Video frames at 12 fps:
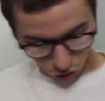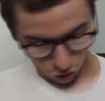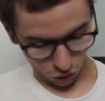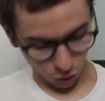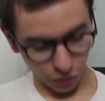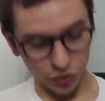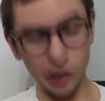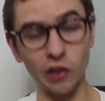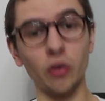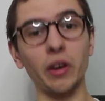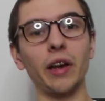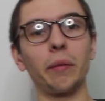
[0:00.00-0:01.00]
euh, celui-ci,
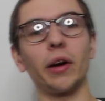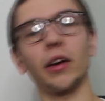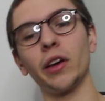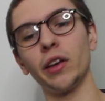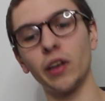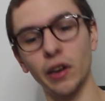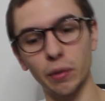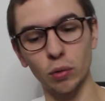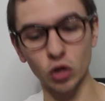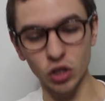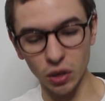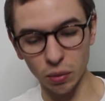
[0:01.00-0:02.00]
donc avec marqué
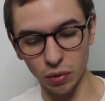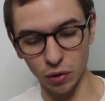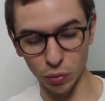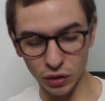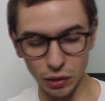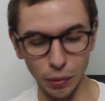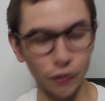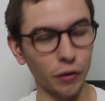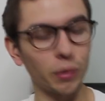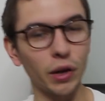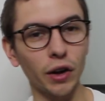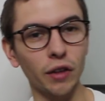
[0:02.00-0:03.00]
irréprochable. Moi, ça m'a fait
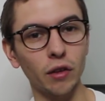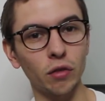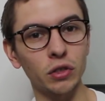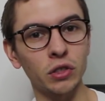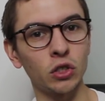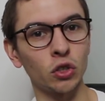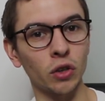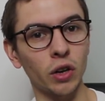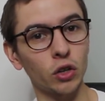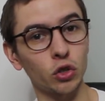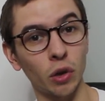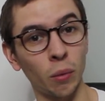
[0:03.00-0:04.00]
bien rire d'avoir ce t-shirt
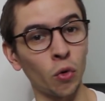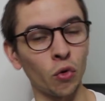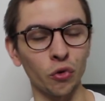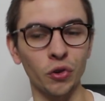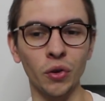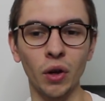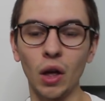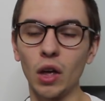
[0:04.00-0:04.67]
là, je suis vraiment content.